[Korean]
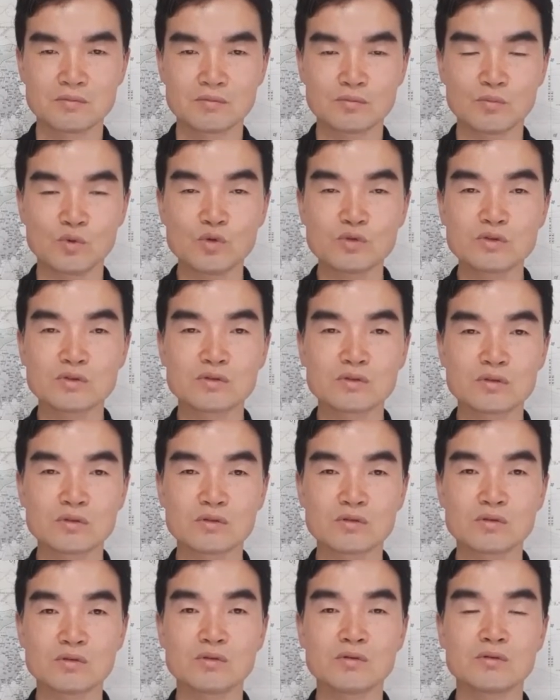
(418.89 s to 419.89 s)
목숨
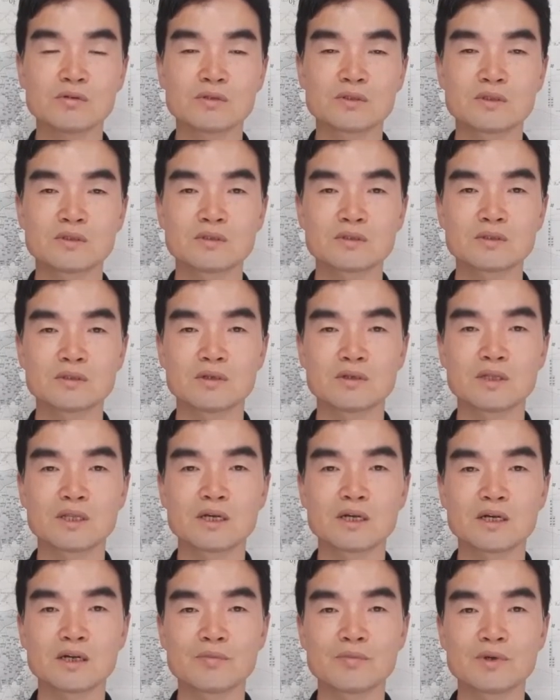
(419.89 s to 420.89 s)
걸고
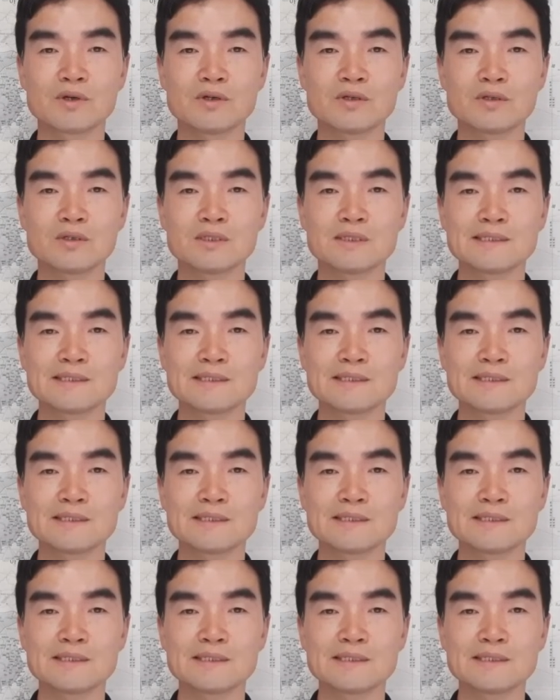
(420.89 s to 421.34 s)
선택하며